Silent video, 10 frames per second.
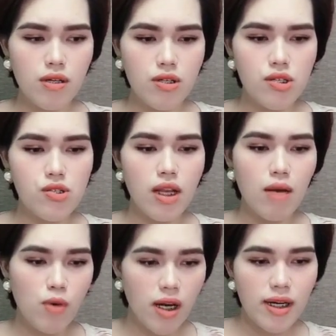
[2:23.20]
Rồi là
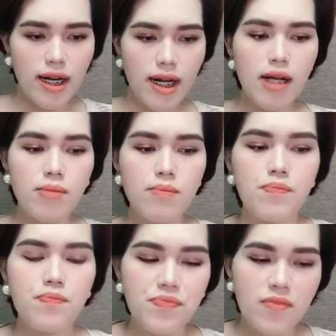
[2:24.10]
một lần khác,
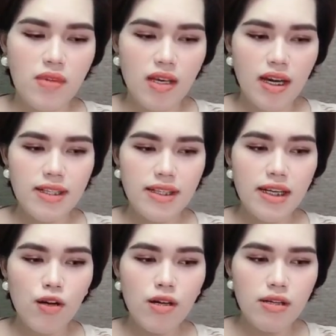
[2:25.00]
anh ta
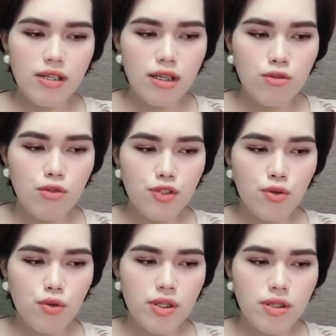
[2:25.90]
nói lời yêu đối với
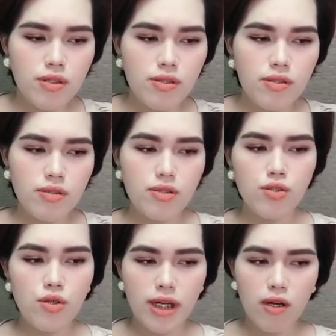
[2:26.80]
tôi.
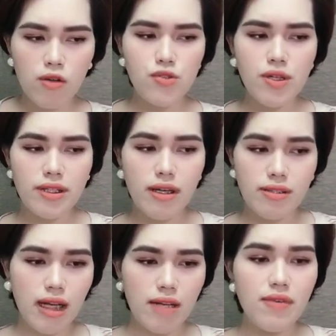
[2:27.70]
Tôi đã nói chuyện thẳng
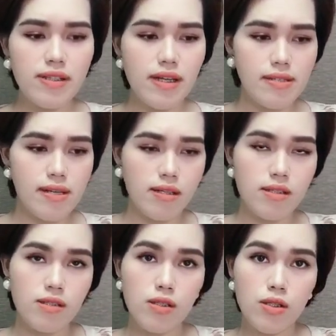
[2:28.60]
thắn với anh ta rằng
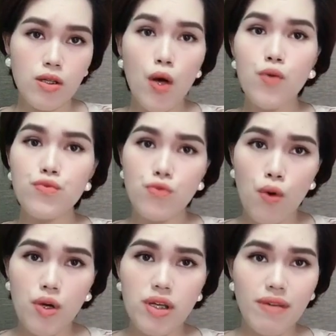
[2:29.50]

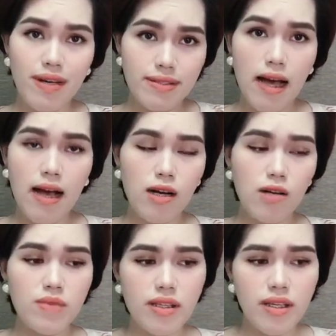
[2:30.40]
tôi và anh ta
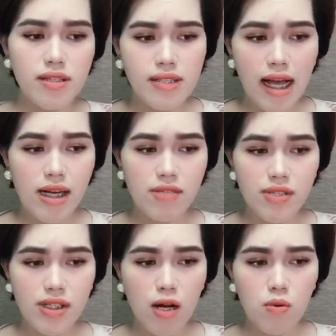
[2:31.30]
không thể tiến xa được với
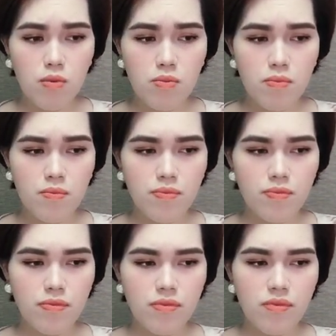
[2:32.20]
nhau,
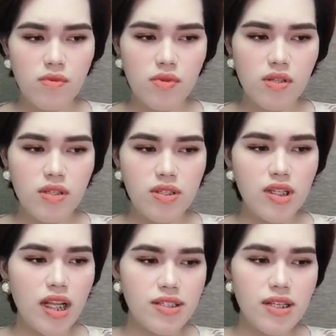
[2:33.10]
chỉ
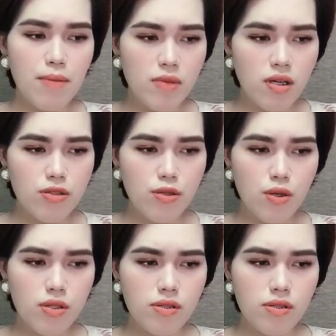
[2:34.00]
là sếp tớ thôi.